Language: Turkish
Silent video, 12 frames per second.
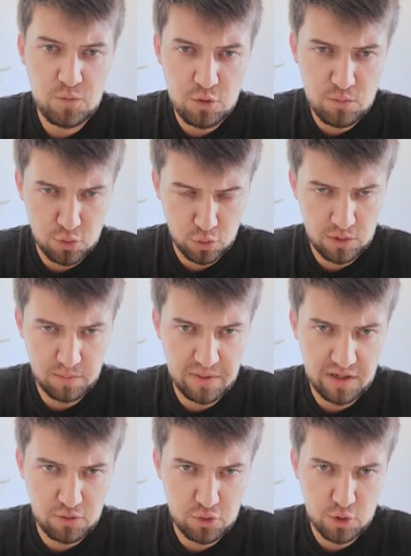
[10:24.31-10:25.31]
Tüm soru
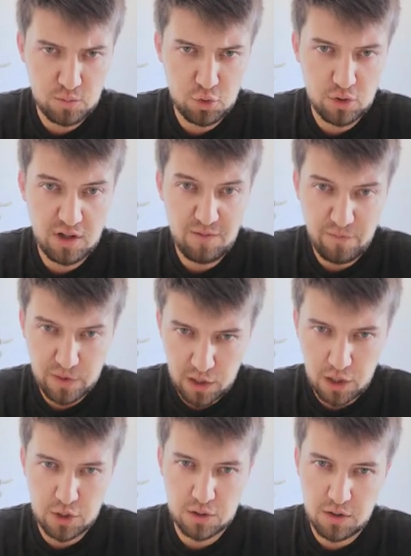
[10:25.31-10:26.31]
tiplerini çözmüş olalım ve
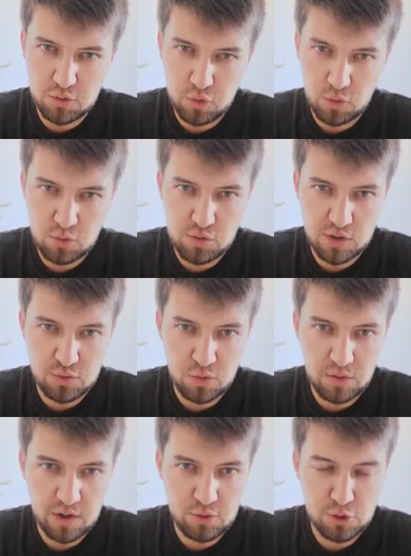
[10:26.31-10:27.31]
gerçekten çok güzel
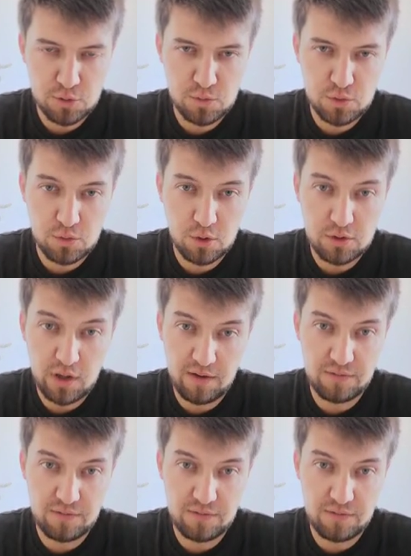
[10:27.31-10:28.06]
sorular çözmüştük orada.